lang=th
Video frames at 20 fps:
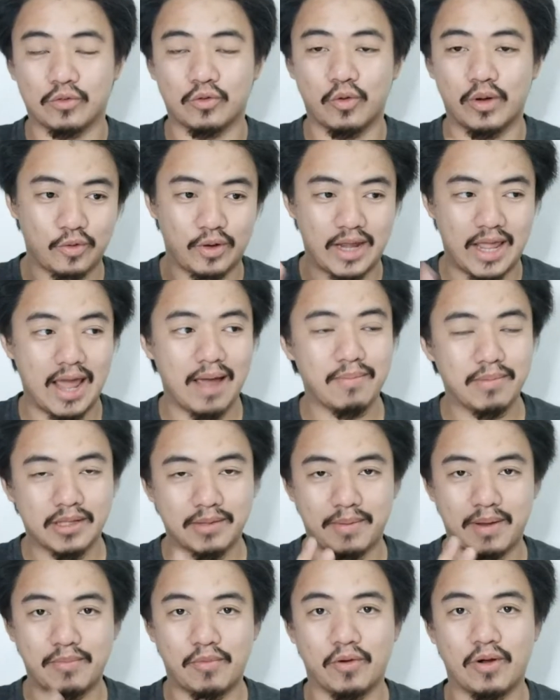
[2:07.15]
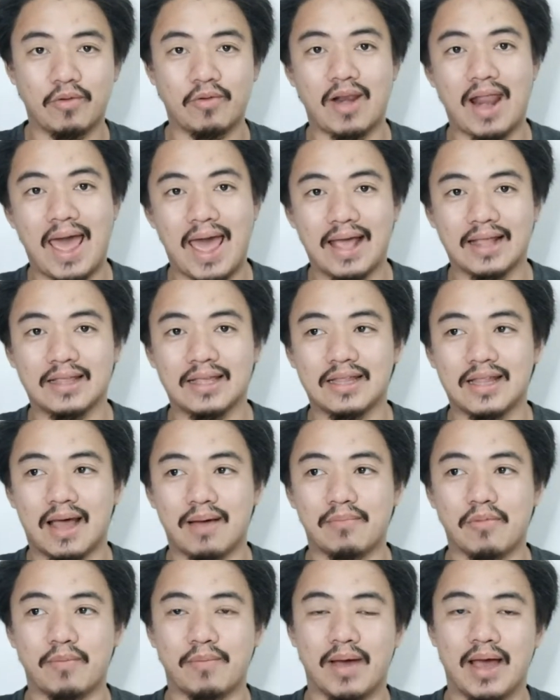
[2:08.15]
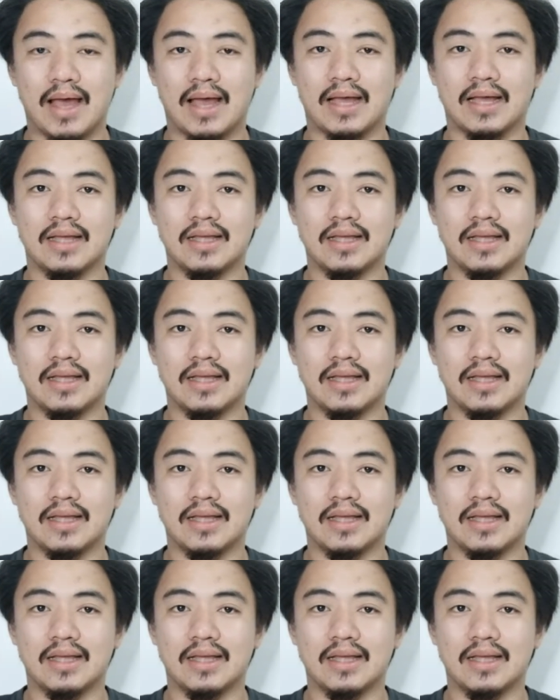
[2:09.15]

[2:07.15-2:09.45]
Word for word: ตัวตัวนี้มันจะเป็นโมเดลแรกที่ทำออกมา